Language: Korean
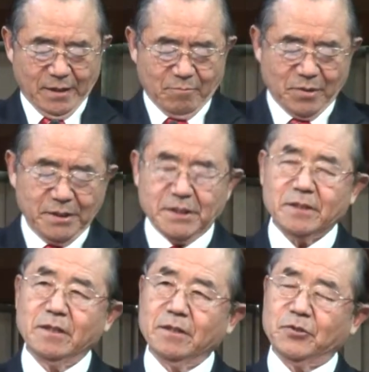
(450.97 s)

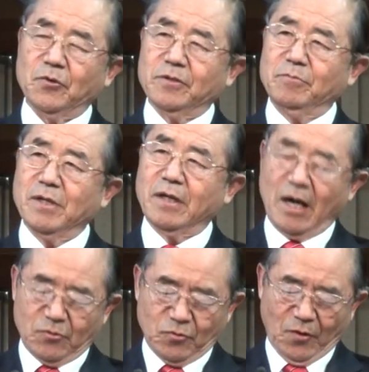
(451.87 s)
먼저 그것으로 그
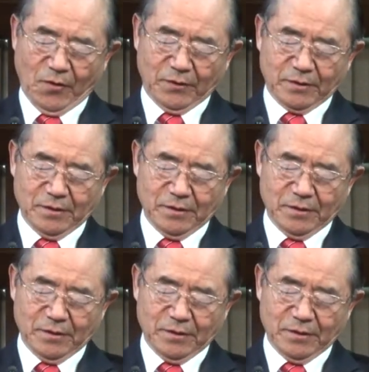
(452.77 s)
밀가루로